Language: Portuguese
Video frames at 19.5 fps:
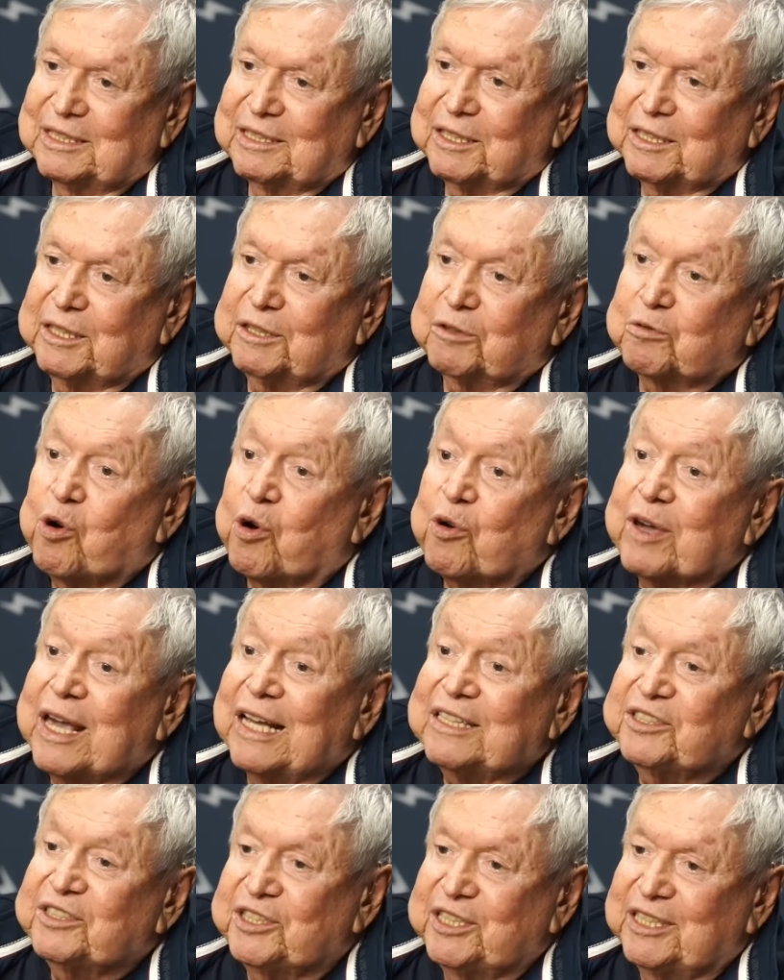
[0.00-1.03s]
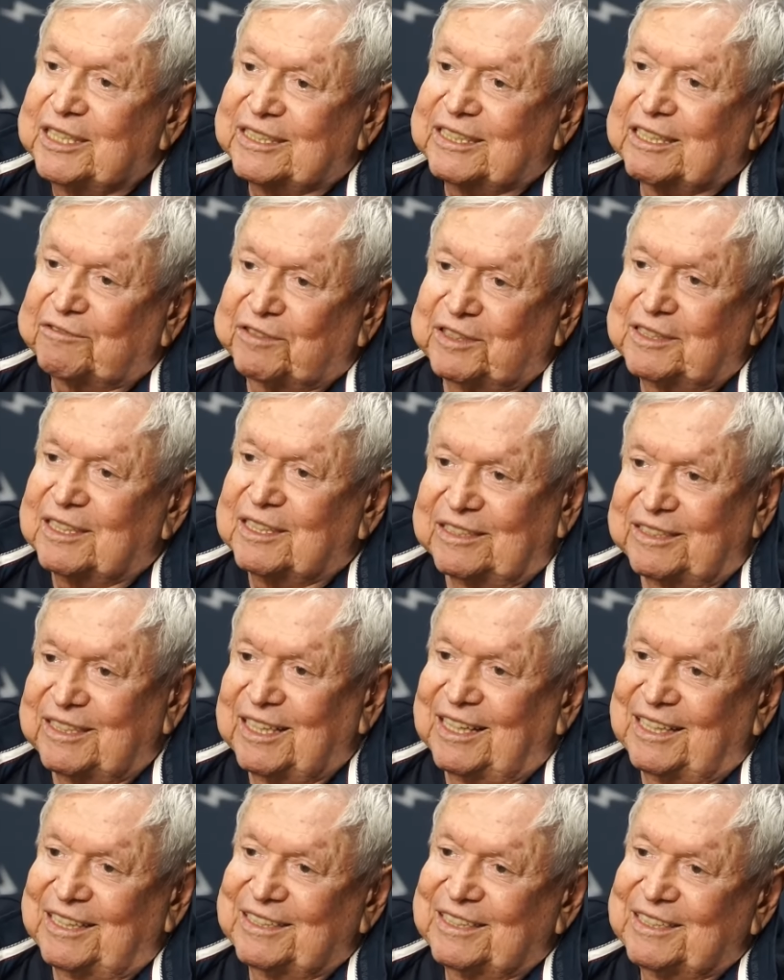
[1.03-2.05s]
que qualquer dia da vida
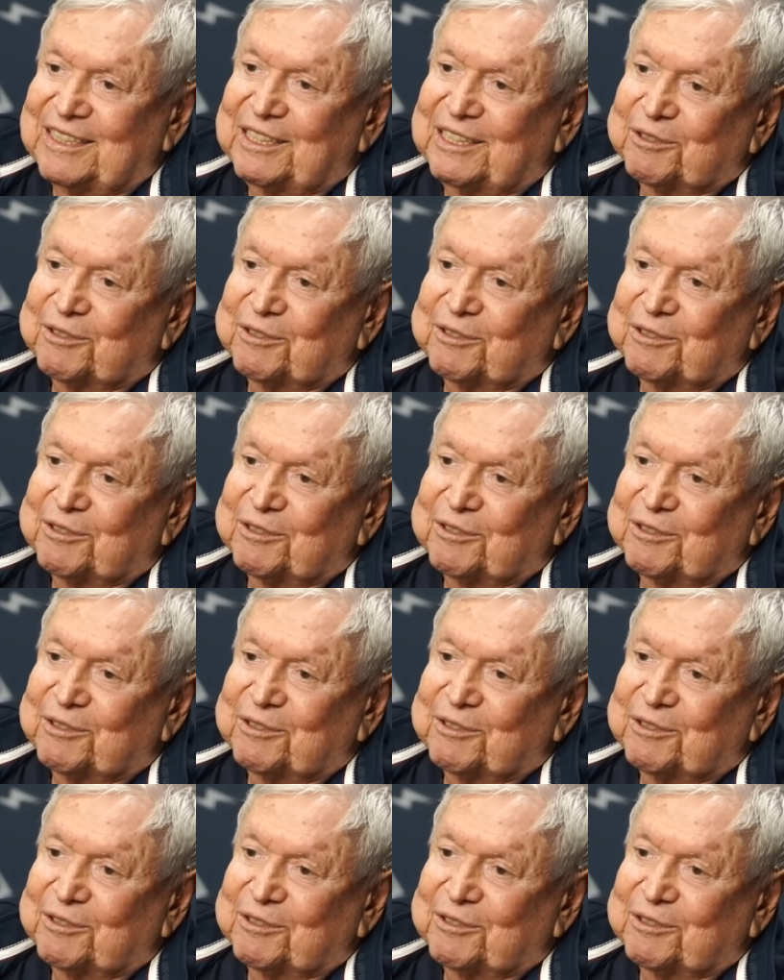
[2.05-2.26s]
dele